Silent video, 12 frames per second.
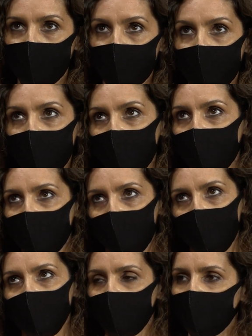porque nós
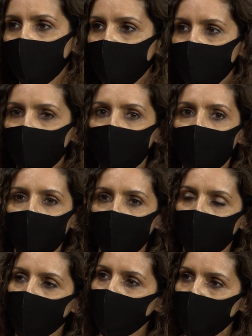estávamos habituados ao contacto
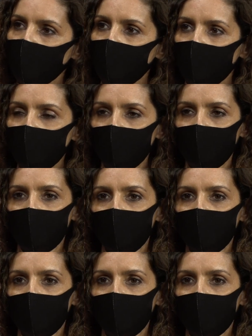com o doente,